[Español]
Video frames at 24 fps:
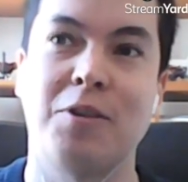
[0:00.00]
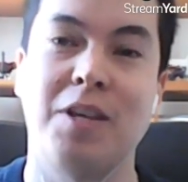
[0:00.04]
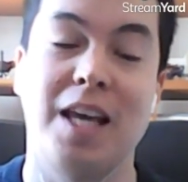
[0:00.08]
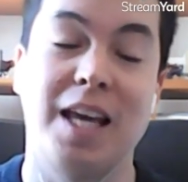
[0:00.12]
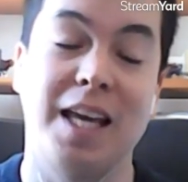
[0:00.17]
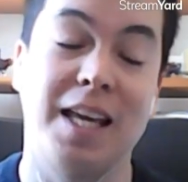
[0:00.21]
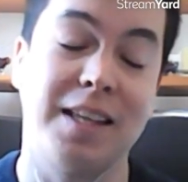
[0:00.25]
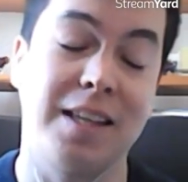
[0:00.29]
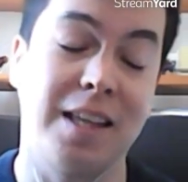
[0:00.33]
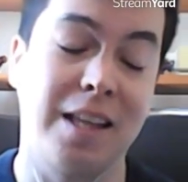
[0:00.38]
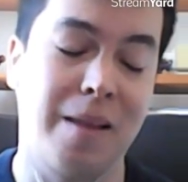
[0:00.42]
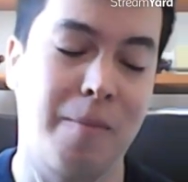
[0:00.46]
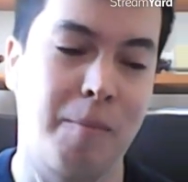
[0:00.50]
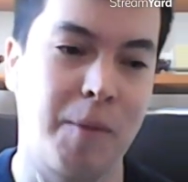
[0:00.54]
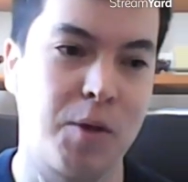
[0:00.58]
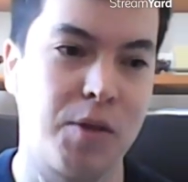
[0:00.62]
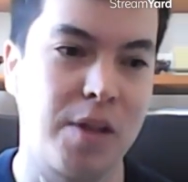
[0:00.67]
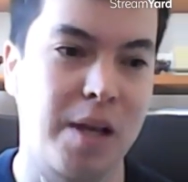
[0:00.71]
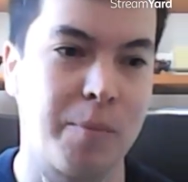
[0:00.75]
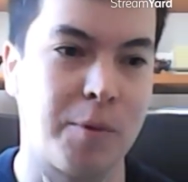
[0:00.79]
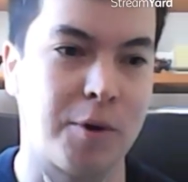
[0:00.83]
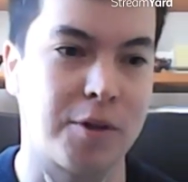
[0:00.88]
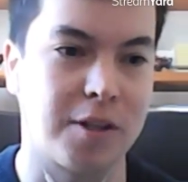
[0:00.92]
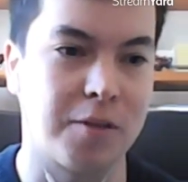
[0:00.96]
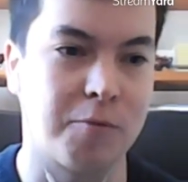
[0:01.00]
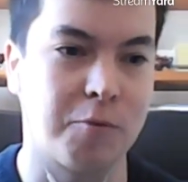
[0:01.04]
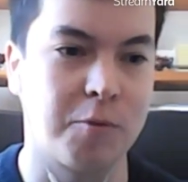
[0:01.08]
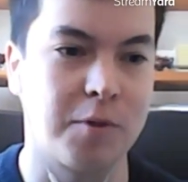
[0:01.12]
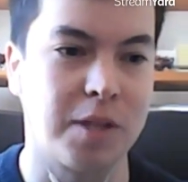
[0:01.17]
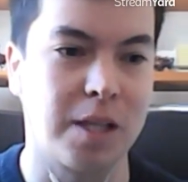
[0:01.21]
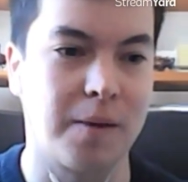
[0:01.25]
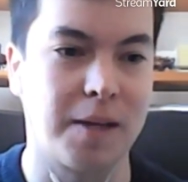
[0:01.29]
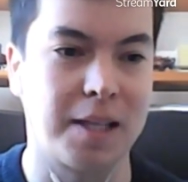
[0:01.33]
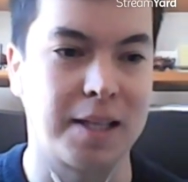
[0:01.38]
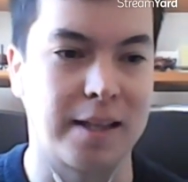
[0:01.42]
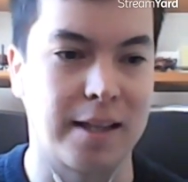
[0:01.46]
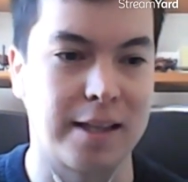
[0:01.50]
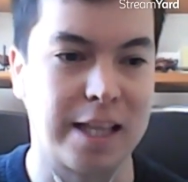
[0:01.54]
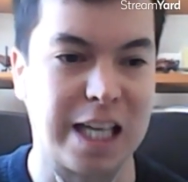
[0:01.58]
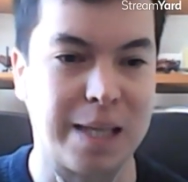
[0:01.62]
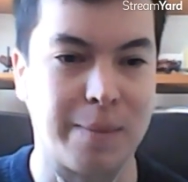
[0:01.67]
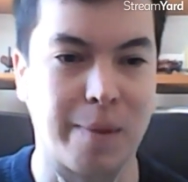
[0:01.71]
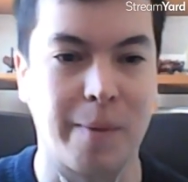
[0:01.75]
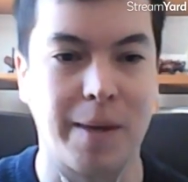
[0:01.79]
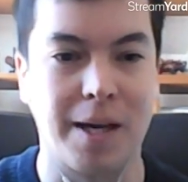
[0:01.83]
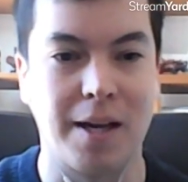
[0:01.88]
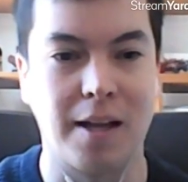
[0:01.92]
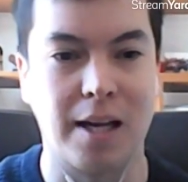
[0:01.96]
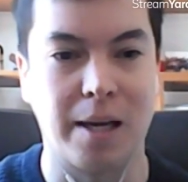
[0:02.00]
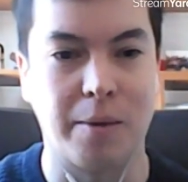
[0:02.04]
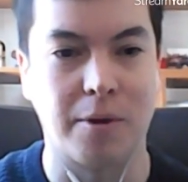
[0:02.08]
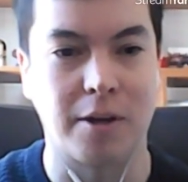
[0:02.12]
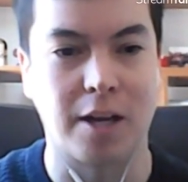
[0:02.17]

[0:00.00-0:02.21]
Y ahí está también un aporte fundamental de la papelera,